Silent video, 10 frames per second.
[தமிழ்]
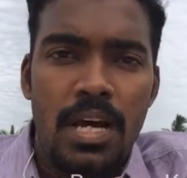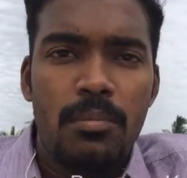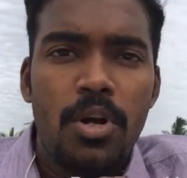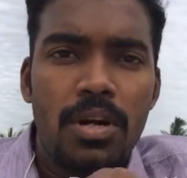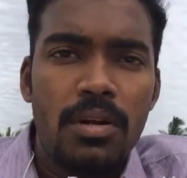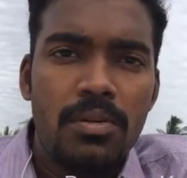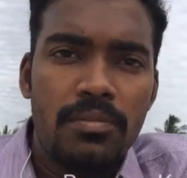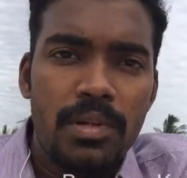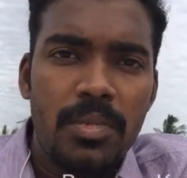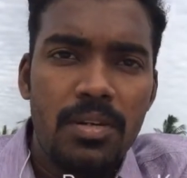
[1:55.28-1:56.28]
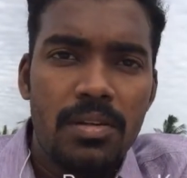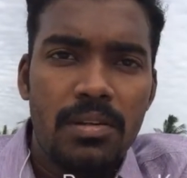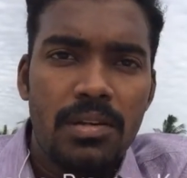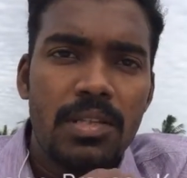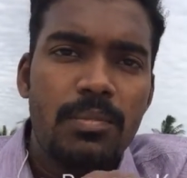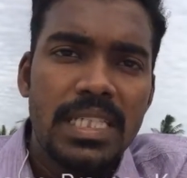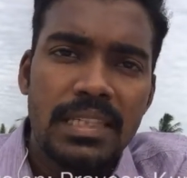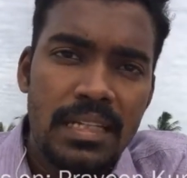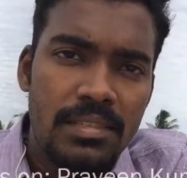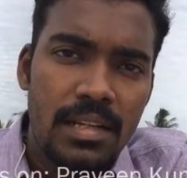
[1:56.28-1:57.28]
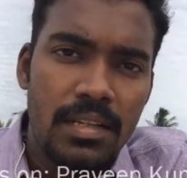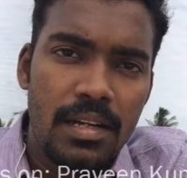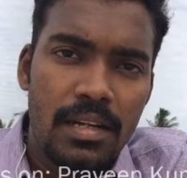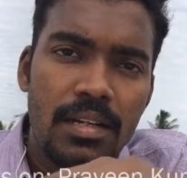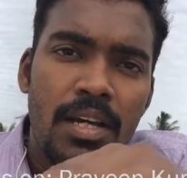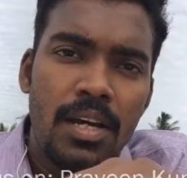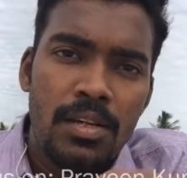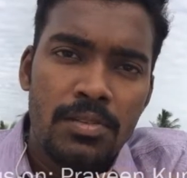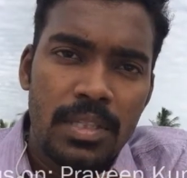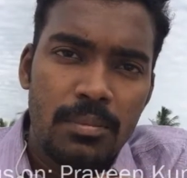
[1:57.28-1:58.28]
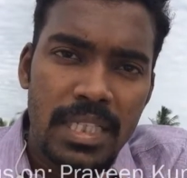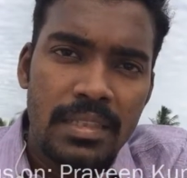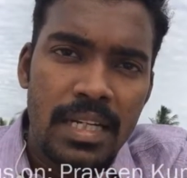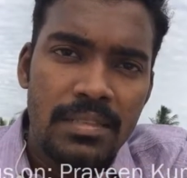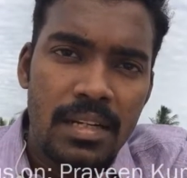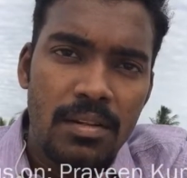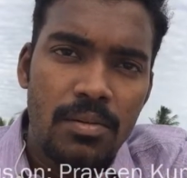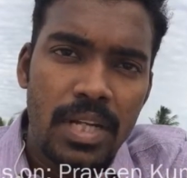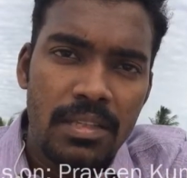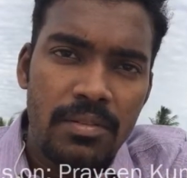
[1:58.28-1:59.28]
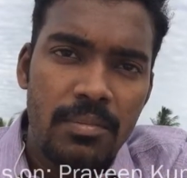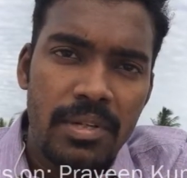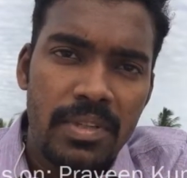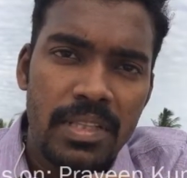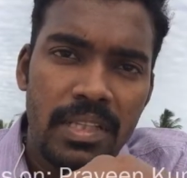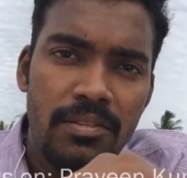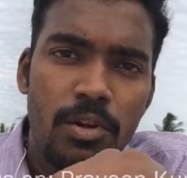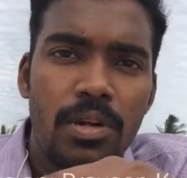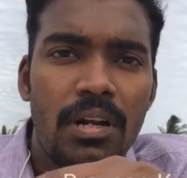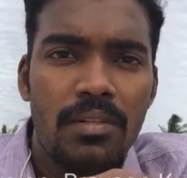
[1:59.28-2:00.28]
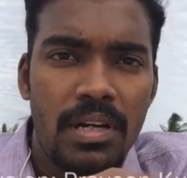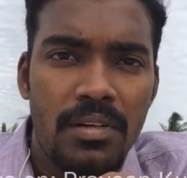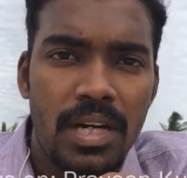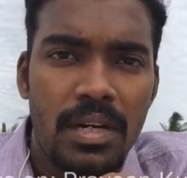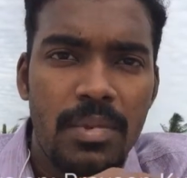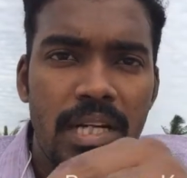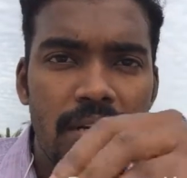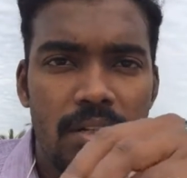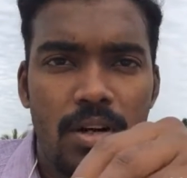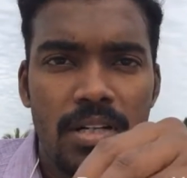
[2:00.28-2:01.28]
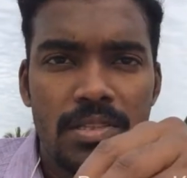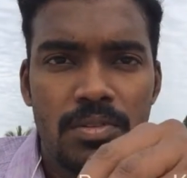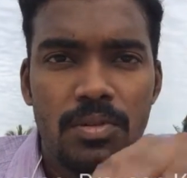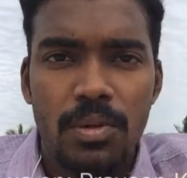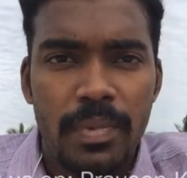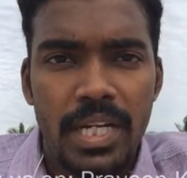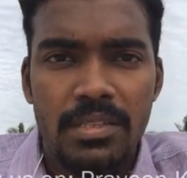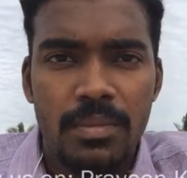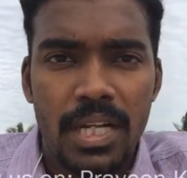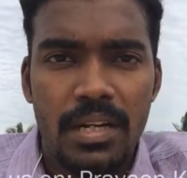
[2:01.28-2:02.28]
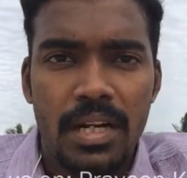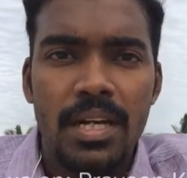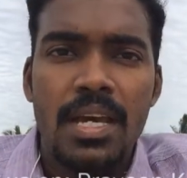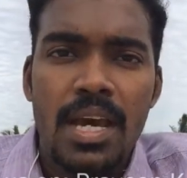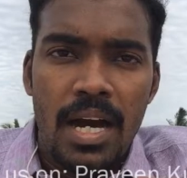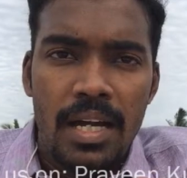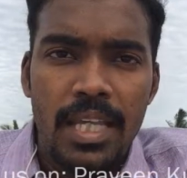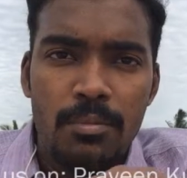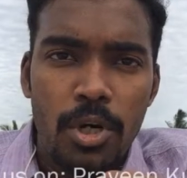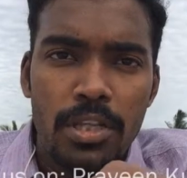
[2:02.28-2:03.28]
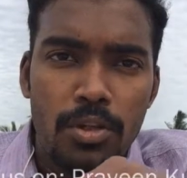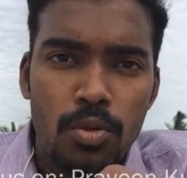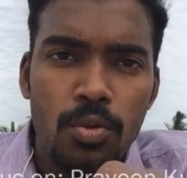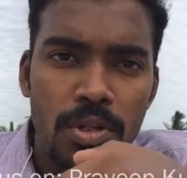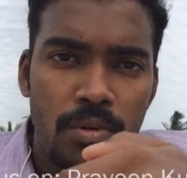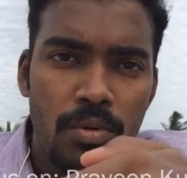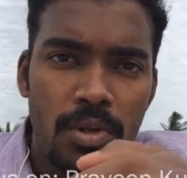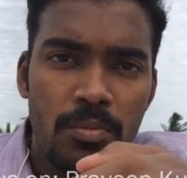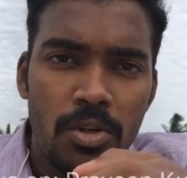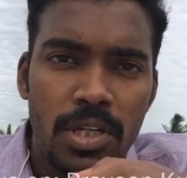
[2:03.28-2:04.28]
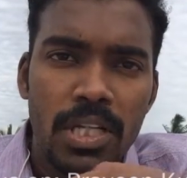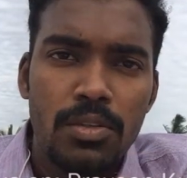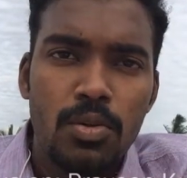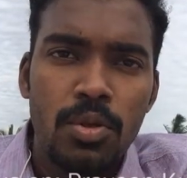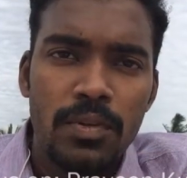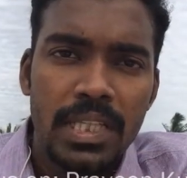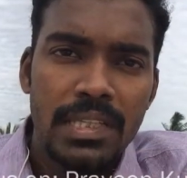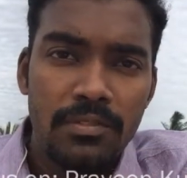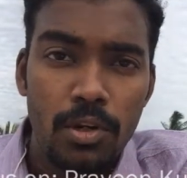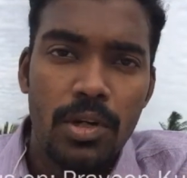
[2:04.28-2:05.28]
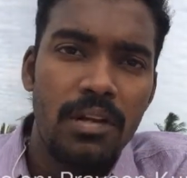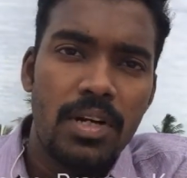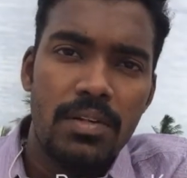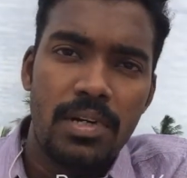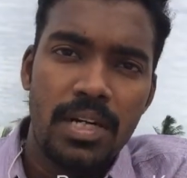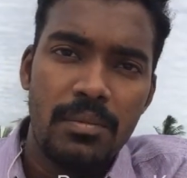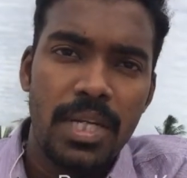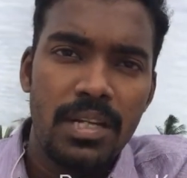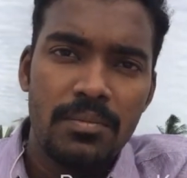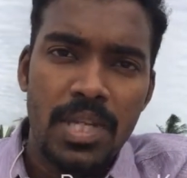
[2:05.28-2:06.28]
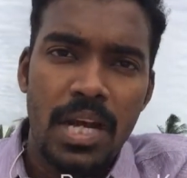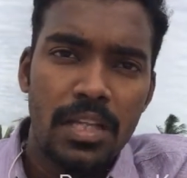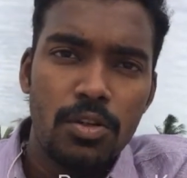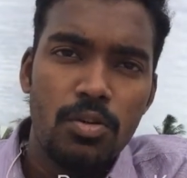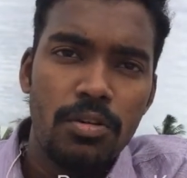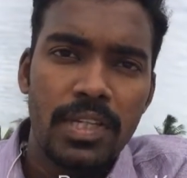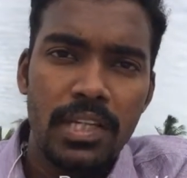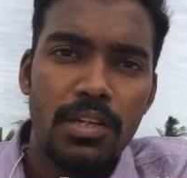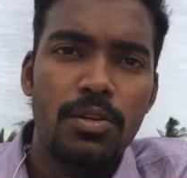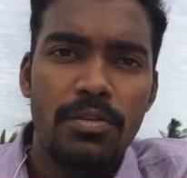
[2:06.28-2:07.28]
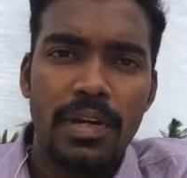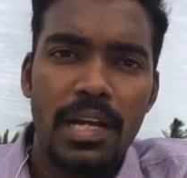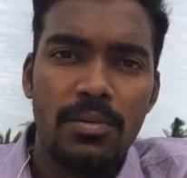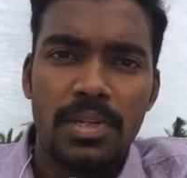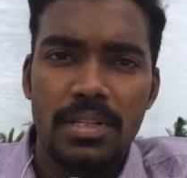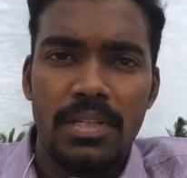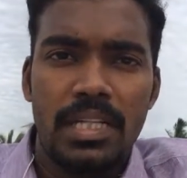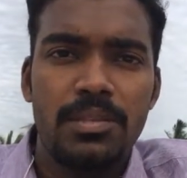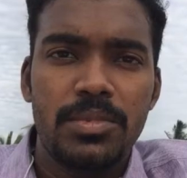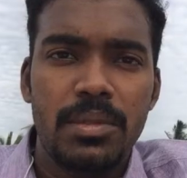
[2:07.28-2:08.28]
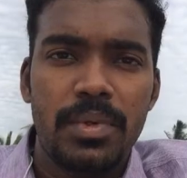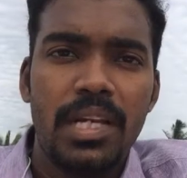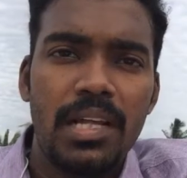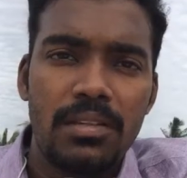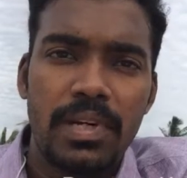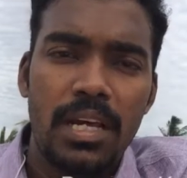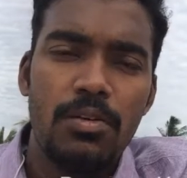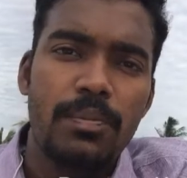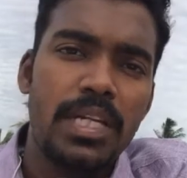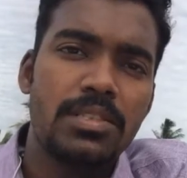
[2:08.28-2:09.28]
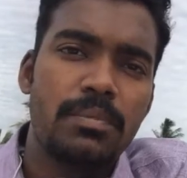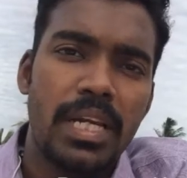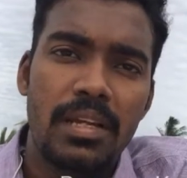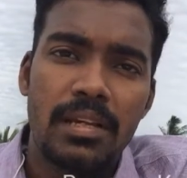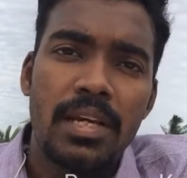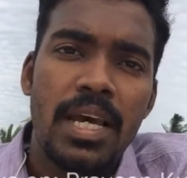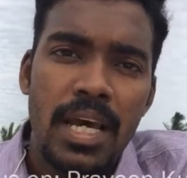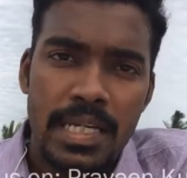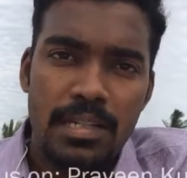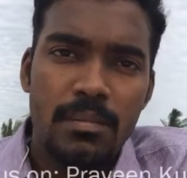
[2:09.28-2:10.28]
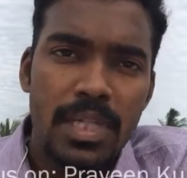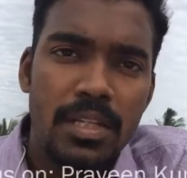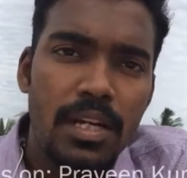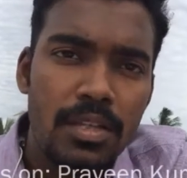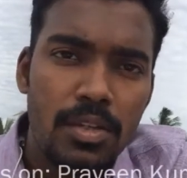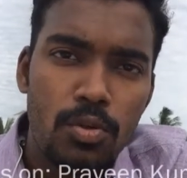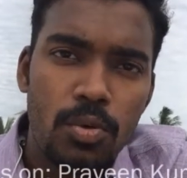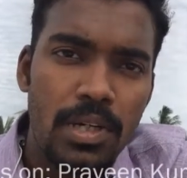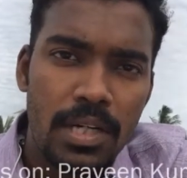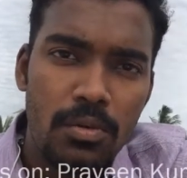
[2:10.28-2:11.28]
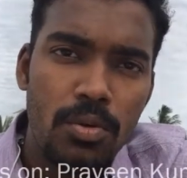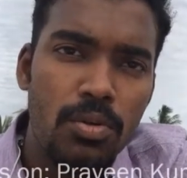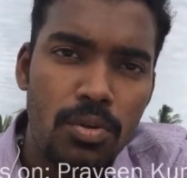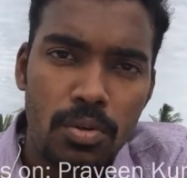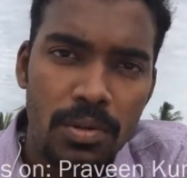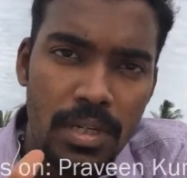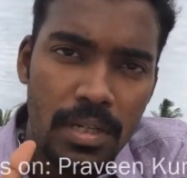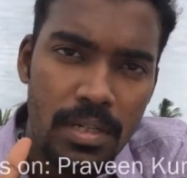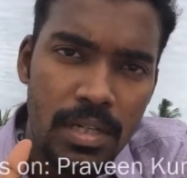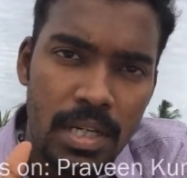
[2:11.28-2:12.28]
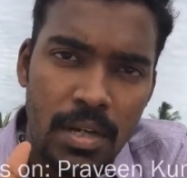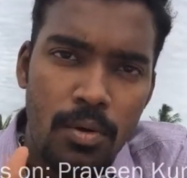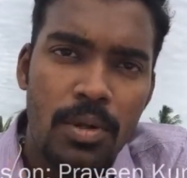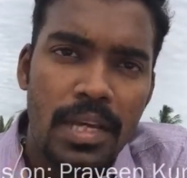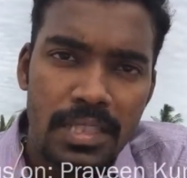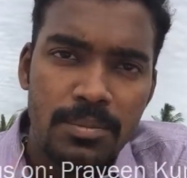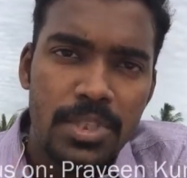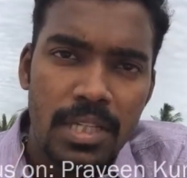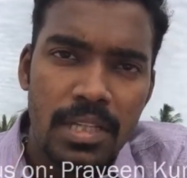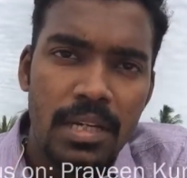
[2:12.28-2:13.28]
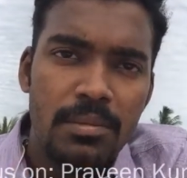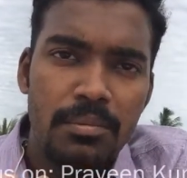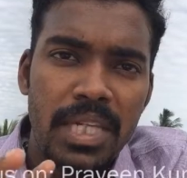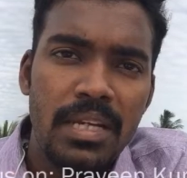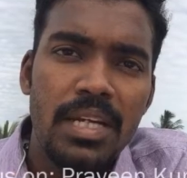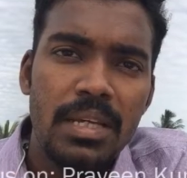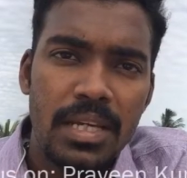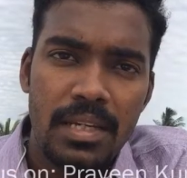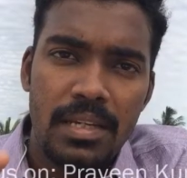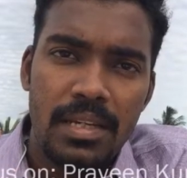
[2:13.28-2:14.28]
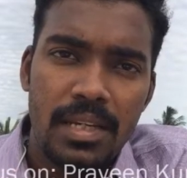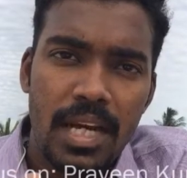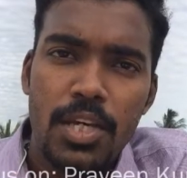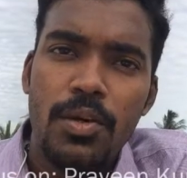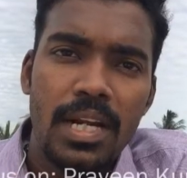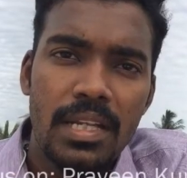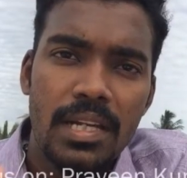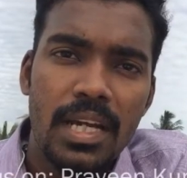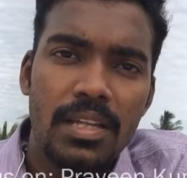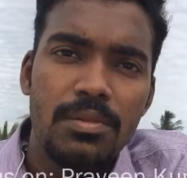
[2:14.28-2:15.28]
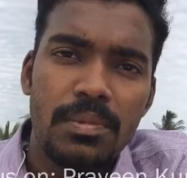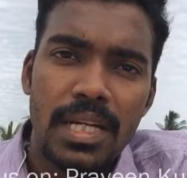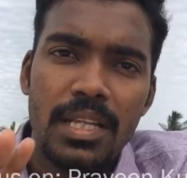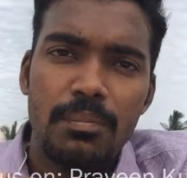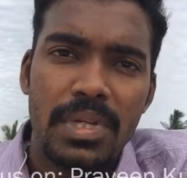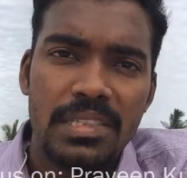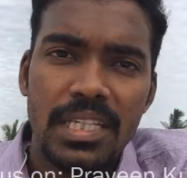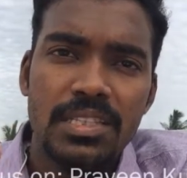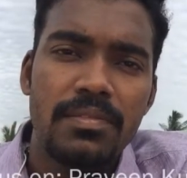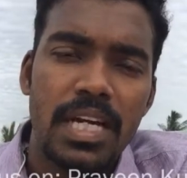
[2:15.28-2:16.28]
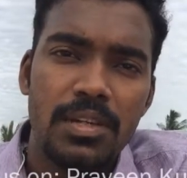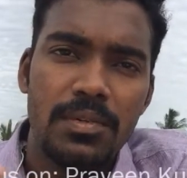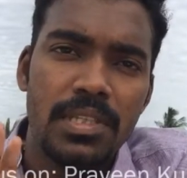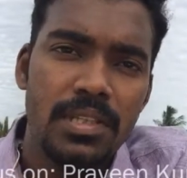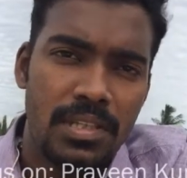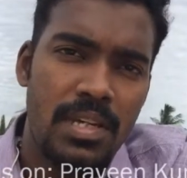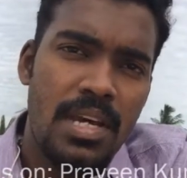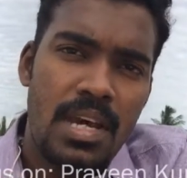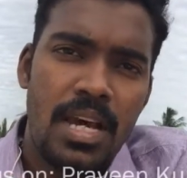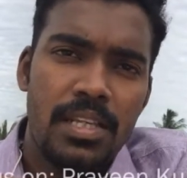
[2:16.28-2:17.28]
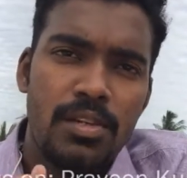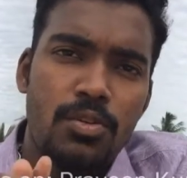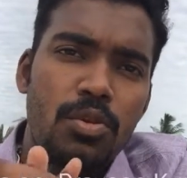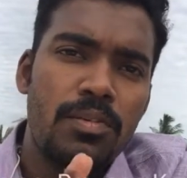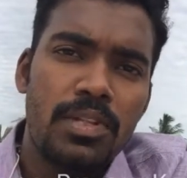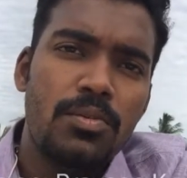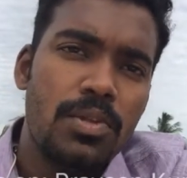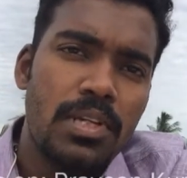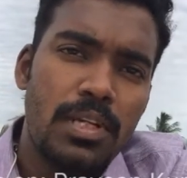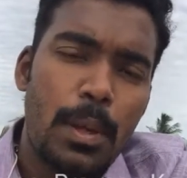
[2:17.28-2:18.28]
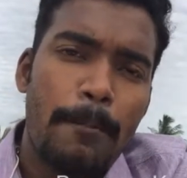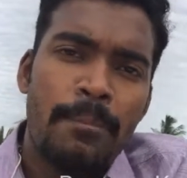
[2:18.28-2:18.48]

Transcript: அப்ராடில் ஒரு விமன் ஒருத்தவங்களுக்கு வந்து பிரஸ்ட் கேன்சர் இருந்திருக்கு ஸோ அந்த பிரஸ்ட் கேன்சர் இருக்கக்கூடிய அந்த விமன் வந்து இவ்வளோ நாள் வாழ்வாங்க அப்படின்னு டாக்டர்ஸ் வந்து ஒரு ப்ரெடிக்ஷன் பண்ணியிருக்காங்க அதே போல் அந்த டூலுக்கு கொடுக்கும்பொழுது அந்த டூல் வந்து இவ்வளோ நாள் வாழ்வாங்க அப்படின்னு அந்த டூல் வந்து இன்னொரு வேறு ஒரு அசம்ஷன் பண்ணி அந்த வேறு ஒரு ப்ரிடிக்ஷன் பண்ணியிருக்கு ஆக்சுவலாக பார்த்தீங்கன்னா இந்த டூல் கூகுள் டூல் கொடுத்த அசம்ஷன் தான் மியர்லி அக்யூரேட்டாக இருந்திருக்கு அதாவது கிட்டத்தட்ட ப்ரிசைஸ்டு வேல்யூ வந்து அந்த டூல் வந்து கொடுத்துருக்கு